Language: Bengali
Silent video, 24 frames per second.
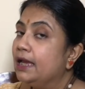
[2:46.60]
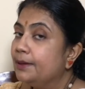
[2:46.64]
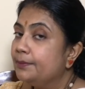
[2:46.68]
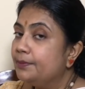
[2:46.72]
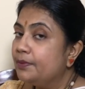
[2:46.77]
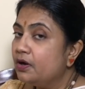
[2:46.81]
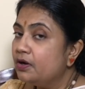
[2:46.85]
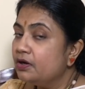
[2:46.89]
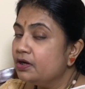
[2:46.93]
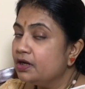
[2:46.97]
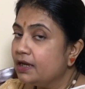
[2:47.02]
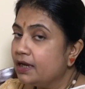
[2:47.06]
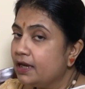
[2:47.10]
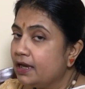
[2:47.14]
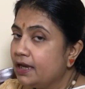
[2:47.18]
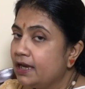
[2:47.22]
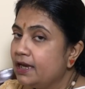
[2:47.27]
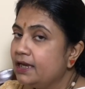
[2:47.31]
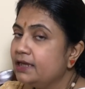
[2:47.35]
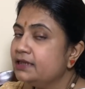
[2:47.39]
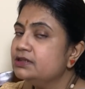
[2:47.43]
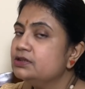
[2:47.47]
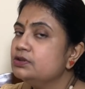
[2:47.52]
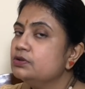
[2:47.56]
এবং
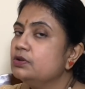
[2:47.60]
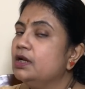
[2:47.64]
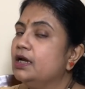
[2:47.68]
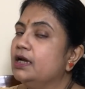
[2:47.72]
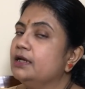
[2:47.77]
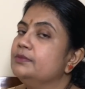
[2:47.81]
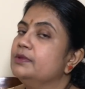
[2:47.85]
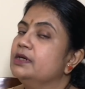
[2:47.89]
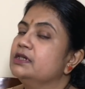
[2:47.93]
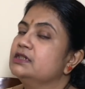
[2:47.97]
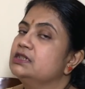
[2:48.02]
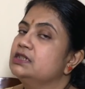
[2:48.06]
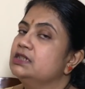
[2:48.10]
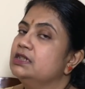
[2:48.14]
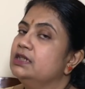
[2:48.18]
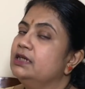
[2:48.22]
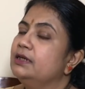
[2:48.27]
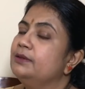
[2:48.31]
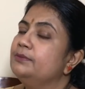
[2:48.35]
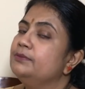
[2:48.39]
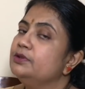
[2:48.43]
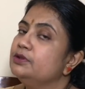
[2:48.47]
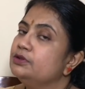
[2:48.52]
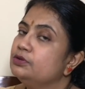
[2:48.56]
এই জুলাই মাসে
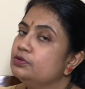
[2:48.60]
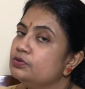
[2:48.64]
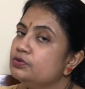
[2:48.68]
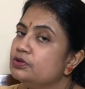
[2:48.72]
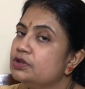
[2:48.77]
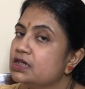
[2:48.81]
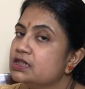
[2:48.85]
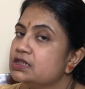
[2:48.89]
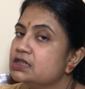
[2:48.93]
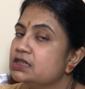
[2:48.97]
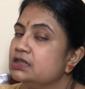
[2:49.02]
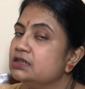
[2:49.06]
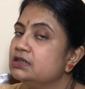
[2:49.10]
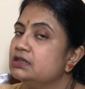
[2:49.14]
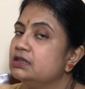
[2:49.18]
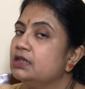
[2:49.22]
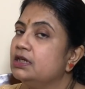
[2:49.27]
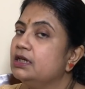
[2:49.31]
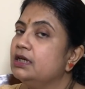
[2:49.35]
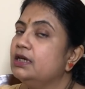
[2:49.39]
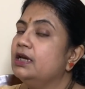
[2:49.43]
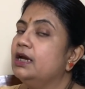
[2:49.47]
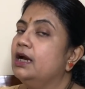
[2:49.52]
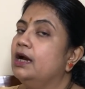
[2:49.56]
মিথুন
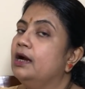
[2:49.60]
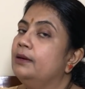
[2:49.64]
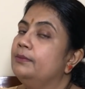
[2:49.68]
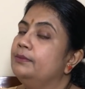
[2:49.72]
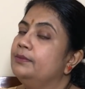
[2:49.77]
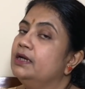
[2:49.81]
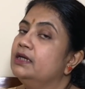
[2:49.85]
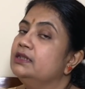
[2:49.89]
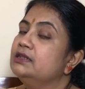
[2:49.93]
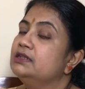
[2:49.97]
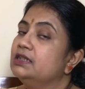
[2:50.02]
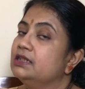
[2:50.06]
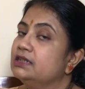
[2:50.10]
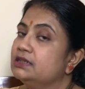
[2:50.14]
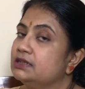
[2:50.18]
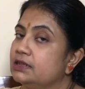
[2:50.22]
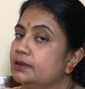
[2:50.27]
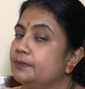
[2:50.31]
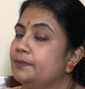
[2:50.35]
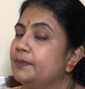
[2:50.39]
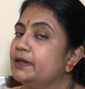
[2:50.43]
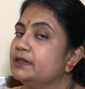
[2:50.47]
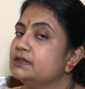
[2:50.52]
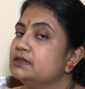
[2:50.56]
রাশিতে আমরা
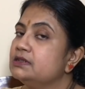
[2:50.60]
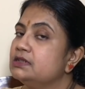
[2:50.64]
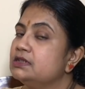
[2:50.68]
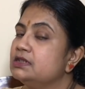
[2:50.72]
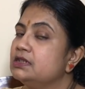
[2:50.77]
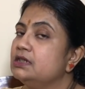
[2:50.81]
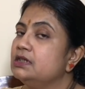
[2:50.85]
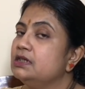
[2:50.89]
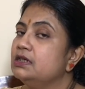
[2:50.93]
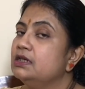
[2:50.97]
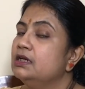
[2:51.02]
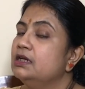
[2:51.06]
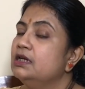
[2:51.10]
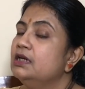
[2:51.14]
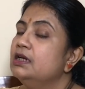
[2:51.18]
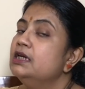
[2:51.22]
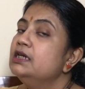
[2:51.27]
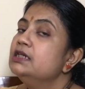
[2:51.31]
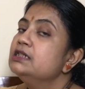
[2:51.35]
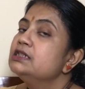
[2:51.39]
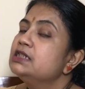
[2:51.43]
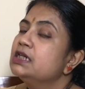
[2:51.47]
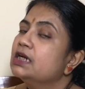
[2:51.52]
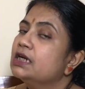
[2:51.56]
দেখতে পাচ্ছি
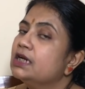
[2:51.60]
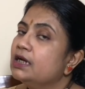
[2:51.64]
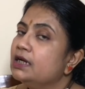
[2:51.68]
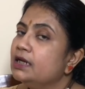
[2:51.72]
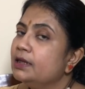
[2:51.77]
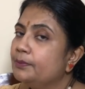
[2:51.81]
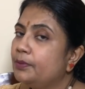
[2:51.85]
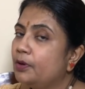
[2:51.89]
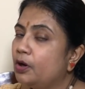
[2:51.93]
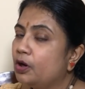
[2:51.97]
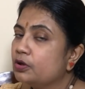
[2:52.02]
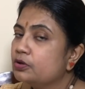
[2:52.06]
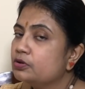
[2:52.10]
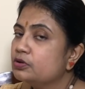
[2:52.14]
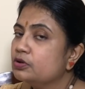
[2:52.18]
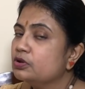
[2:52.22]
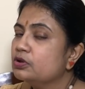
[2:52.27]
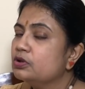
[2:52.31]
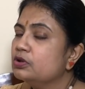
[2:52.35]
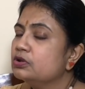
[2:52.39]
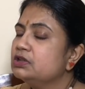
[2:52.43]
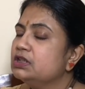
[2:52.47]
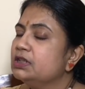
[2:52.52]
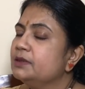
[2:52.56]
সেখানে
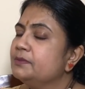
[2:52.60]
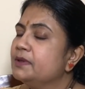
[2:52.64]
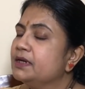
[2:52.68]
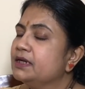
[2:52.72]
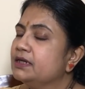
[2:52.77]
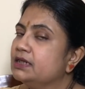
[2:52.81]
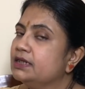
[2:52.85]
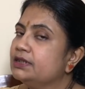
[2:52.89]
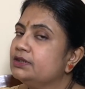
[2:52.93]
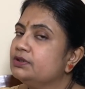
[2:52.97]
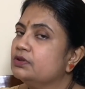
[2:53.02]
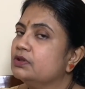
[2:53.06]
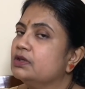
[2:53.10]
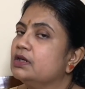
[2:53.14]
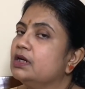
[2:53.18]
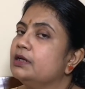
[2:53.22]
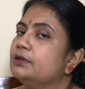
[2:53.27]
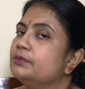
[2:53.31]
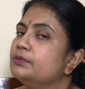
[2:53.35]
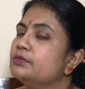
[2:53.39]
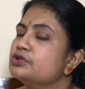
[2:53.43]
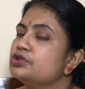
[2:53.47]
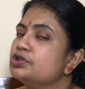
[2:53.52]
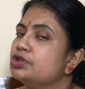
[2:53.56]
বক্রগতি বা
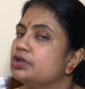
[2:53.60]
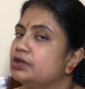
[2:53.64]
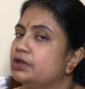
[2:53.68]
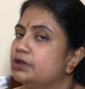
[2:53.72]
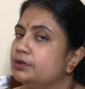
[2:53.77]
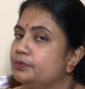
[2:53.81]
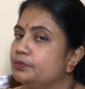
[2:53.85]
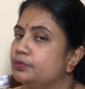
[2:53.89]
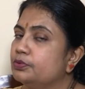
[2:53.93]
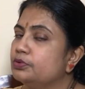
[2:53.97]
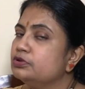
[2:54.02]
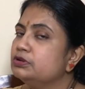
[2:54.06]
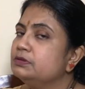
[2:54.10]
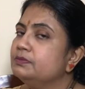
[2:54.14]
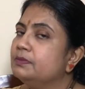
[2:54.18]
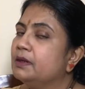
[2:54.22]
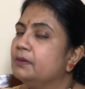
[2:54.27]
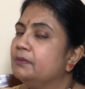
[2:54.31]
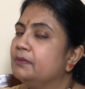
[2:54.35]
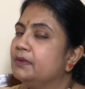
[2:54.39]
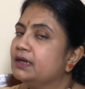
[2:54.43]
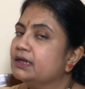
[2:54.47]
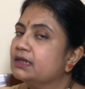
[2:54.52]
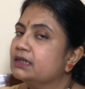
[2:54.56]
রেট্রোগ্রেড মোশনের বুধ বা
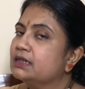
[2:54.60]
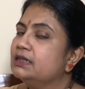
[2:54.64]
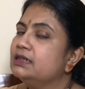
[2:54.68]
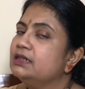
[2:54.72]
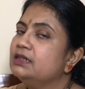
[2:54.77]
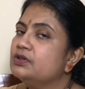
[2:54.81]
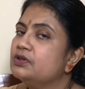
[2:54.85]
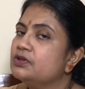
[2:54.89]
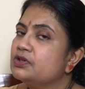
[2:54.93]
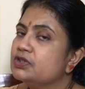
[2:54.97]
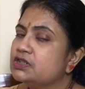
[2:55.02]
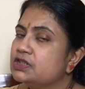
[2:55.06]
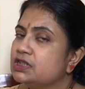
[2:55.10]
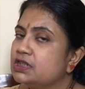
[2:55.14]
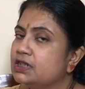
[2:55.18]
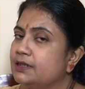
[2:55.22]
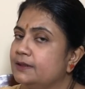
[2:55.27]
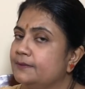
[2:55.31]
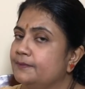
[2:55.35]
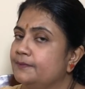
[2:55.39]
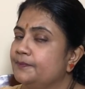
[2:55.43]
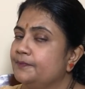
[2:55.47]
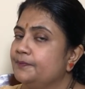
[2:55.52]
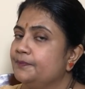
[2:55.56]
মার্কারি রয়েছে
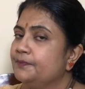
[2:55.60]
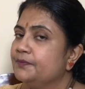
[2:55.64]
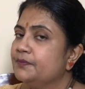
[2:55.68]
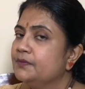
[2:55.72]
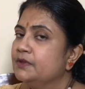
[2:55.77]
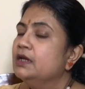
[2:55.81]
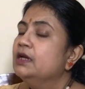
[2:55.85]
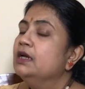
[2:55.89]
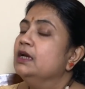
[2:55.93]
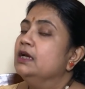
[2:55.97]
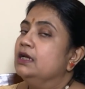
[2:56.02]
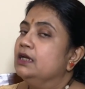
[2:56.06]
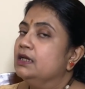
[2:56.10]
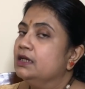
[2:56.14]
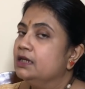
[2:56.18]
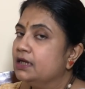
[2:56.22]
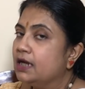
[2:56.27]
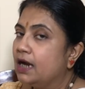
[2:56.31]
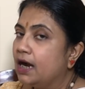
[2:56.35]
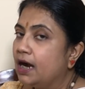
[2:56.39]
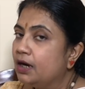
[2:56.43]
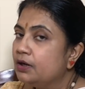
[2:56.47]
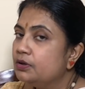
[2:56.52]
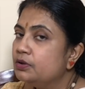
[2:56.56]

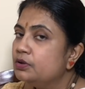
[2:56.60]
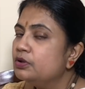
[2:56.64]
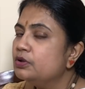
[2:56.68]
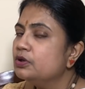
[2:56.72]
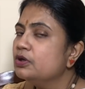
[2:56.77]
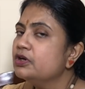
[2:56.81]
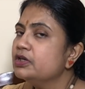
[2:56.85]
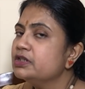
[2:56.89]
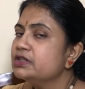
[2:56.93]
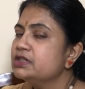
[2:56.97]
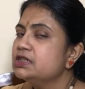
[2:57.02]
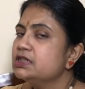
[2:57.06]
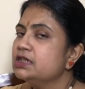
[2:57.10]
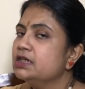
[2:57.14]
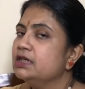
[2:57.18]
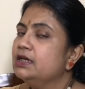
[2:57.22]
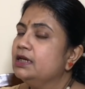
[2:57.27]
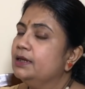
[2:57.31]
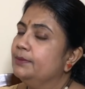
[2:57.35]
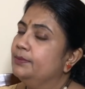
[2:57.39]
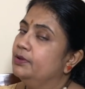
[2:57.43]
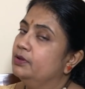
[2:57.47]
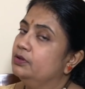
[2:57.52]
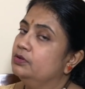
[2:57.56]
রাহু রয়েছে
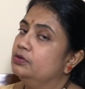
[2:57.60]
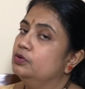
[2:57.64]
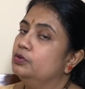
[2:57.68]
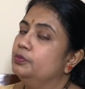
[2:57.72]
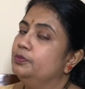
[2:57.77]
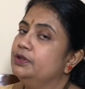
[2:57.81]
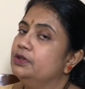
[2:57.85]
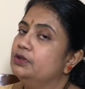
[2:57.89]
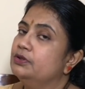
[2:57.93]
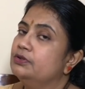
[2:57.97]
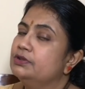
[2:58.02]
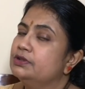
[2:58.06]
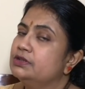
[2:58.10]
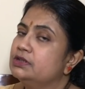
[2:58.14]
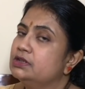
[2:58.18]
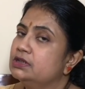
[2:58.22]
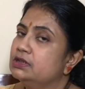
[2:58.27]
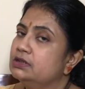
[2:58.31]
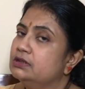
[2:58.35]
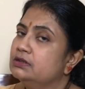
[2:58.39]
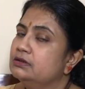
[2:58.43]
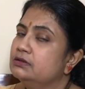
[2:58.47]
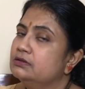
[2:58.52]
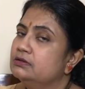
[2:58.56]
এবং রবি
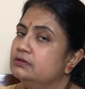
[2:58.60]
রয়েছে